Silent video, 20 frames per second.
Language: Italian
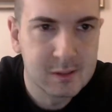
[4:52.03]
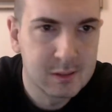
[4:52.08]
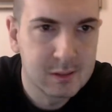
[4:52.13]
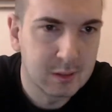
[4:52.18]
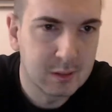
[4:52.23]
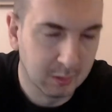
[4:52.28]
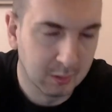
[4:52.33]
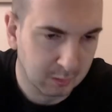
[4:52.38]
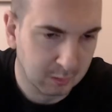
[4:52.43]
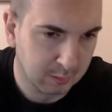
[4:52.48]

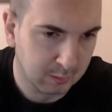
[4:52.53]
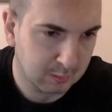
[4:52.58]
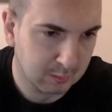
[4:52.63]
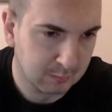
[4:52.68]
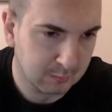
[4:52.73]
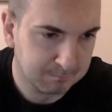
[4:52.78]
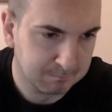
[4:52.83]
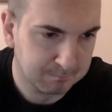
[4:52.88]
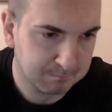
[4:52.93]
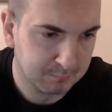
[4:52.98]
um,
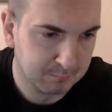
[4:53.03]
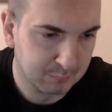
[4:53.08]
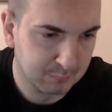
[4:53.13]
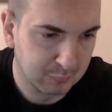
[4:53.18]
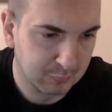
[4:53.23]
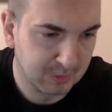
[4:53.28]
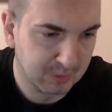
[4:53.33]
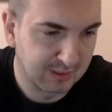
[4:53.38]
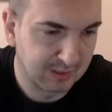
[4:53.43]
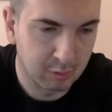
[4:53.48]

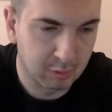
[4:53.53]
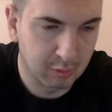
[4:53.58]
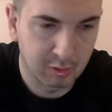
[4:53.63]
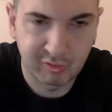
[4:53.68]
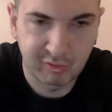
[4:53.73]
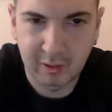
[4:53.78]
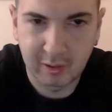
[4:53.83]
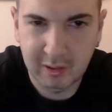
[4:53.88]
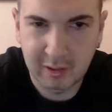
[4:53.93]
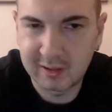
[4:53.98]
un
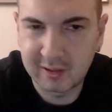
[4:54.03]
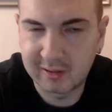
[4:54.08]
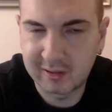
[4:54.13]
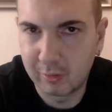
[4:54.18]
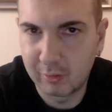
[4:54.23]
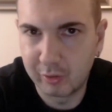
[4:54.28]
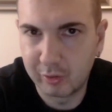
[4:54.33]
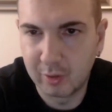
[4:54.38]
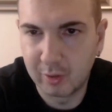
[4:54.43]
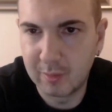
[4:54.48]
discorso che
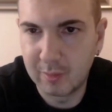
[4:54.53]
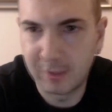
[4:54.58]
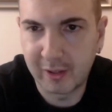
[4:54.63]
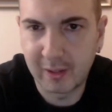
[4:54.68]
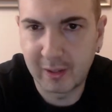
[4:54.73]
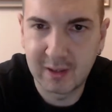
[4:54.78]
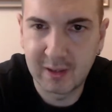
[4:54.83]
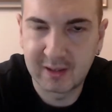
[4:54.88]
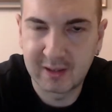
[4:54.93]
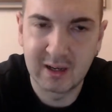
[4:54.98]
secondo me
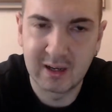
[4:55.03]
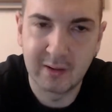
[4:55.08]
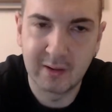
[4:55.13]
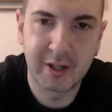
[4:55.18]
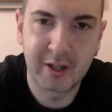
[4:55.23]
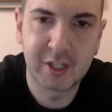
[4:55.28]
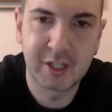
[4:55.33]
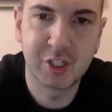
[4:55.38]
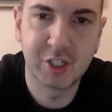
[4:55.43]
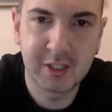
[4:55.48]
potrebbe essere
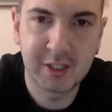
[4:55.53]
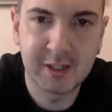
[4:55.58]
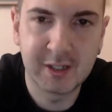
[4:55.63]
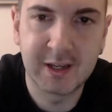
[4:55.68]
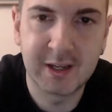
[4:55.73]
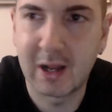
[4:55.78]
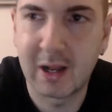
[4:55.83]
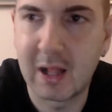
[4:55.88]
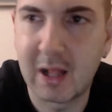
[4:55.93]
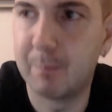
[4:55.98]
frecciatina ai
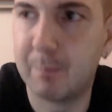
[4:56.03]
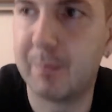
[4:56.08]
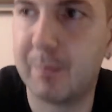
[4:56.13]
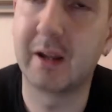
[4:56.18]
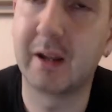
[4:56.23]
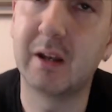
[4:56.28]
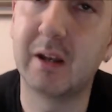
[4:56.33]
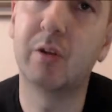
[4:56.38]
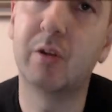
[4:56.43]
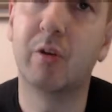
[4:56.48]
trapper
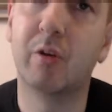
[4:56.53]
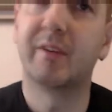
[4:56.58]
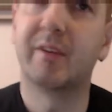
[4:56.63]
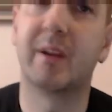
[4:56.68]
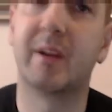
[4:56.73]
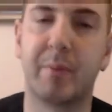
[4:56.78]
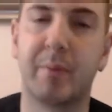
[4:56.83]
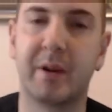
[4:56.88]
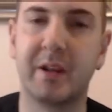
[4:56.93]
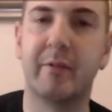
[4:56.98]
che dicono
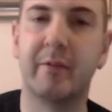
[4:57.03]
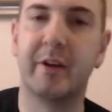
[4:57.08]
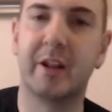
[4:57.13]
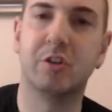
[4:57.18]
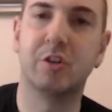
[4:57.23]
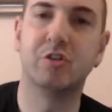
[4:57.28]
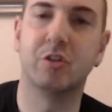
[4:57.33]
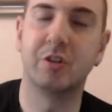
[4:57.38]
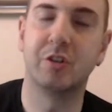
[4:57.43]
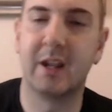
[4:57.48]
sempre di avere
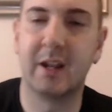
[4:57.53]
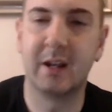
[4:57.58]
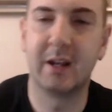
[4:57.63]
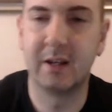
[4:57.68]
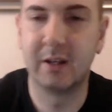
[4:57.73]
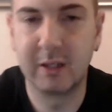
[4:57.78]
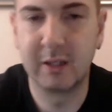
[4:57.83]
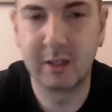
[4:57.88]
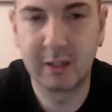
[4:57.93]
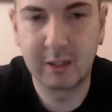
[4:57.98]

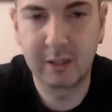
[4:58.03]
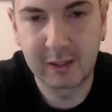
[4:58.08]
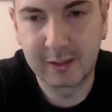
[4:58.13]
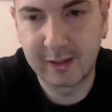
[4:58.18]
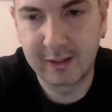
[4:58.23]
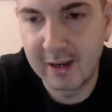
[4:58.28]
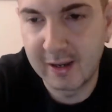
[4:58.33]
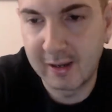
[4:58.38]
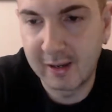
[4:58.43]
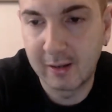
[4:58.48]
gioielli,
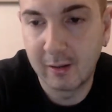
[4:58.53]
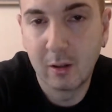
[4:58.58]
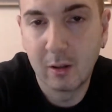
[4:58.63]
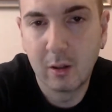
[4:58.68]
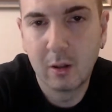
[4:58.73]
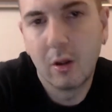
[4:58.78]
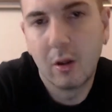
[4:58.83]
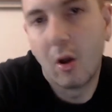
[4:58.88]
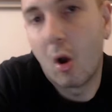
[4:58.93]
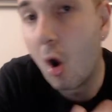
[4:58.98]
catene.
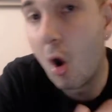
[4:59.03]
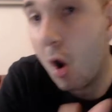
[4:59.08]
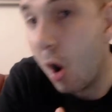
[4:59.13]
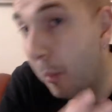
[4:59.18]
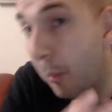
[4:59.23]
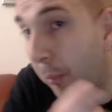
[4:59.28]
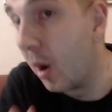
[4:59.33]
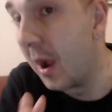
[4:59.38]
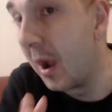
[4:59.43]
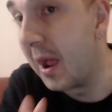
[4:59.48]
O
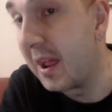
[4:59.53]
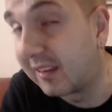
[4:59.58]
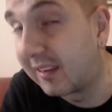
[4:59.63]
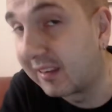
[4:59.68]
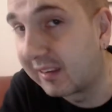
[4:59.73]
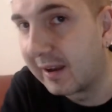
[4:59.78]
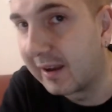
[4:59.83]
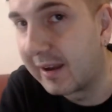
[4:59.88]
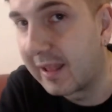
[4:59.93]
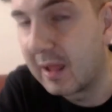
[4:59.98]
può
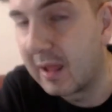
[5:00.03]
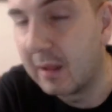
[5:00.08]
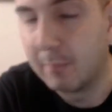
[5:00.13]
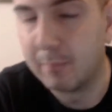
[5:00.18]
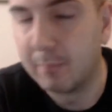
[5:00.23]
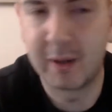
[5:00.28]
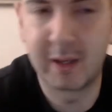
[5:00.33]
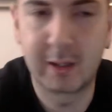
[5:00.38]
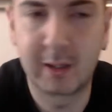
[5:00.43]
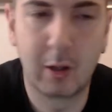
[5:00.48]
essere,
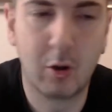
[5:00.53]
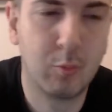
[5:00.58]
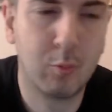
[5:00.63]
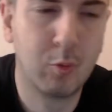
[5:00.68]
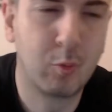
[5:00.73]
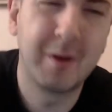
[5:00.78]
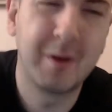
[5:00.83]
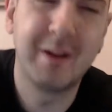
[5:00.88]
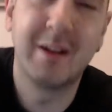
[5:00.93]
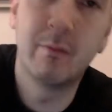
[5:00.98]
perché
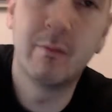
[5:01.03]
comunque nel